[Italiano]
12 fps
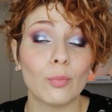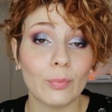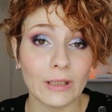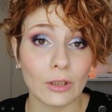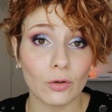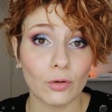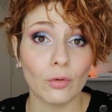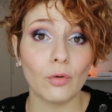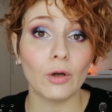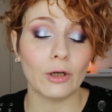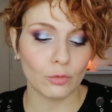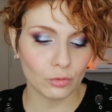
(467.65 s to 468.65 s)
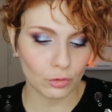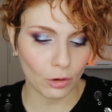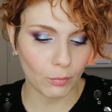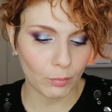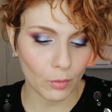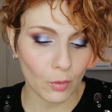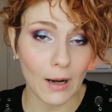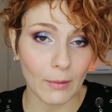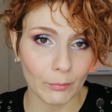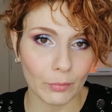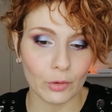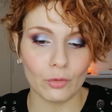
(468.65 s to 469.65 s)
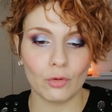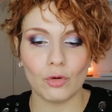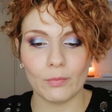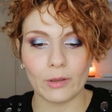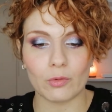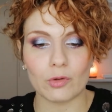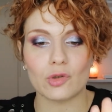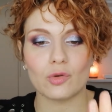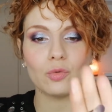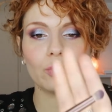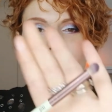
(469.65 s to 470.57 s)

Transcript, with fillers: piccolo e non troppo ampio come questo